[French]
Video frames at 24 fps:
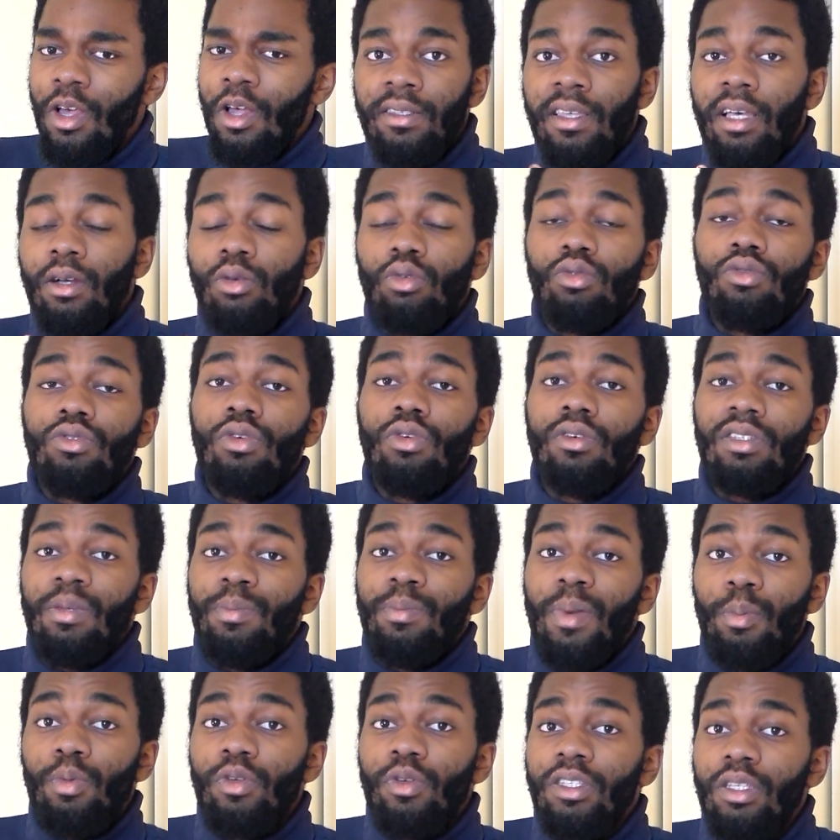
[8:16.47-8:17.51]
C'est inconscient, c'est
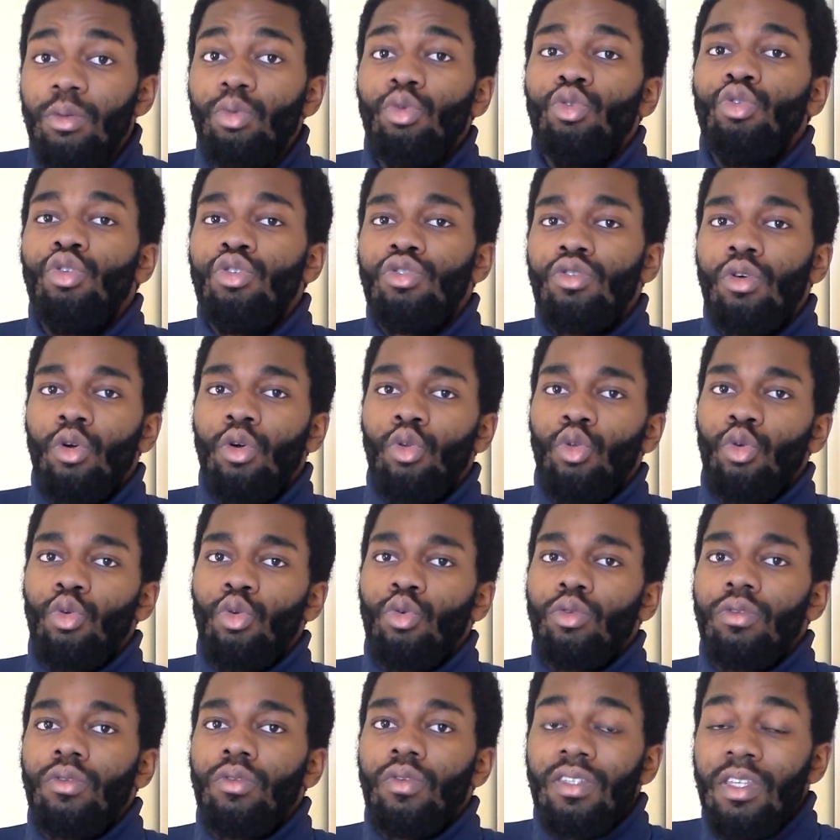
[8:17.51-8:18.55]
pas possible de s'en rendre
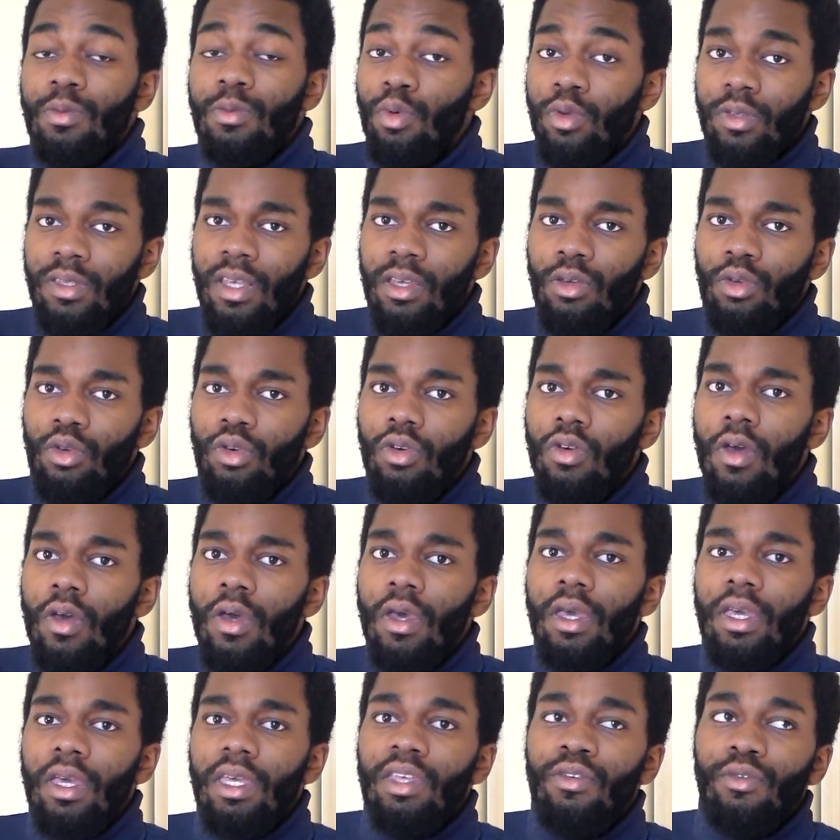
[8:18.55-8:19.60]
compte. C'est pour ça que
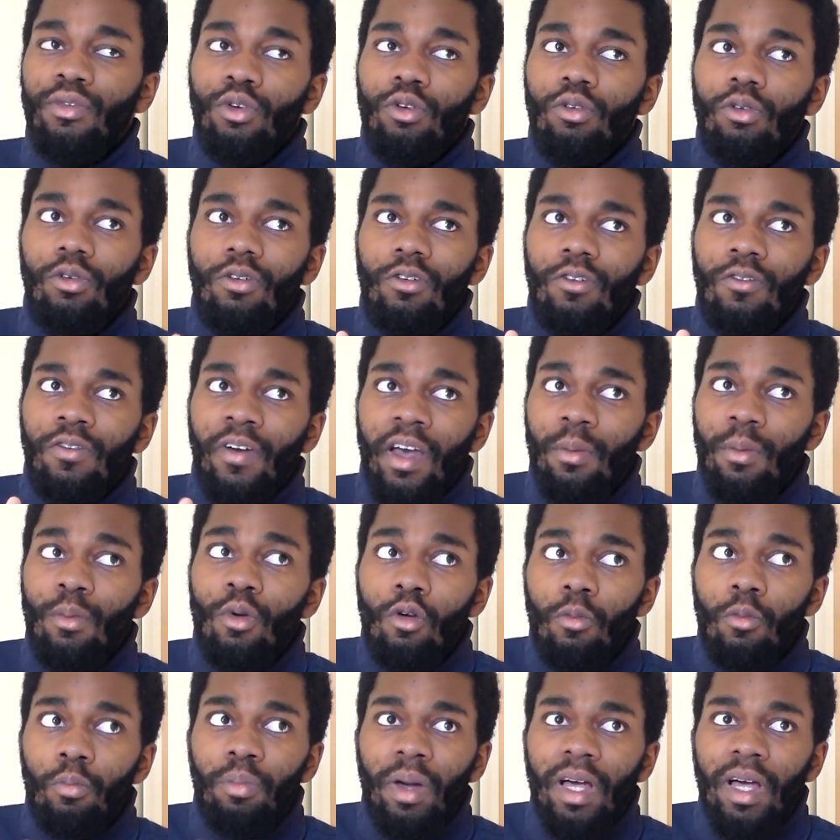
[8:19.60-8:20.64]
il faut
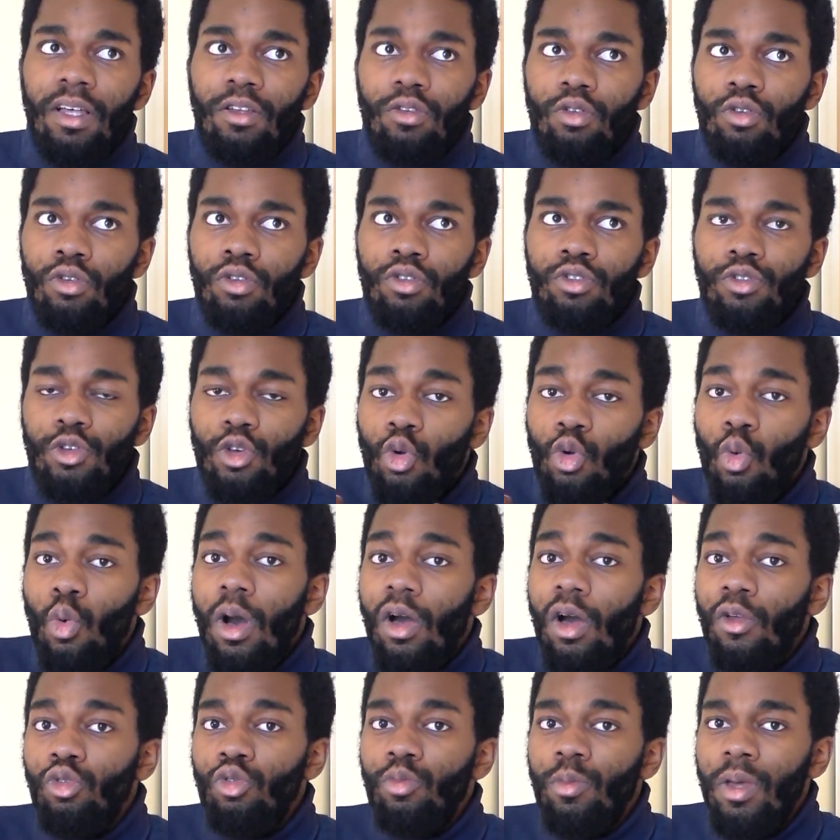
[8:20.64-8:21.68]
vraiment pas euh, se
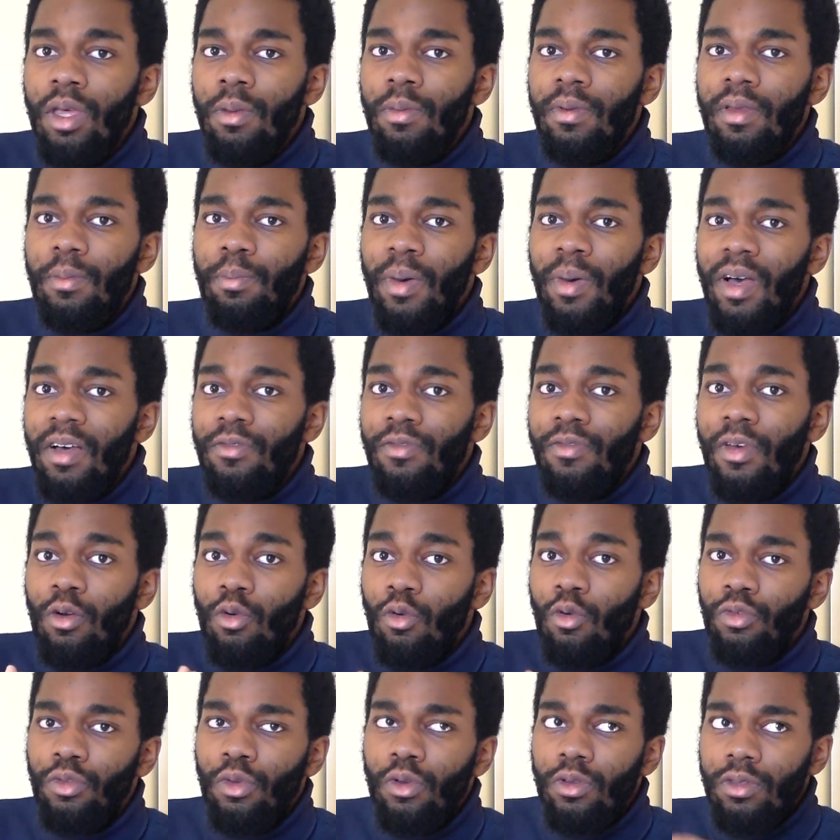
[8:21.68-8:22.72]
croire nous-mêmes, pas faire
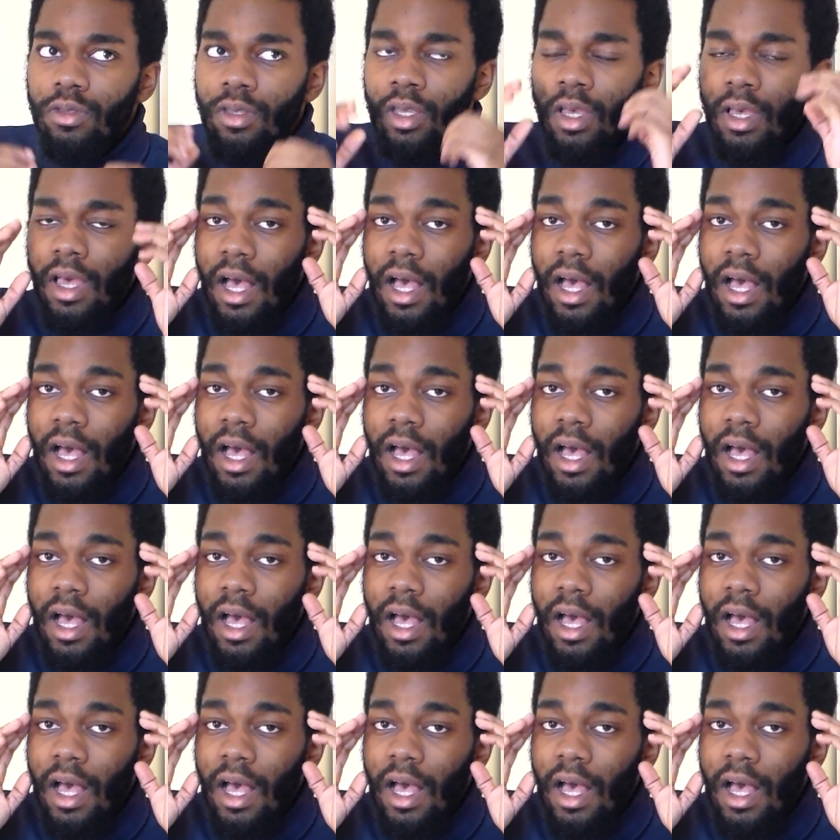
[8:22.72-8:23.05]
confiance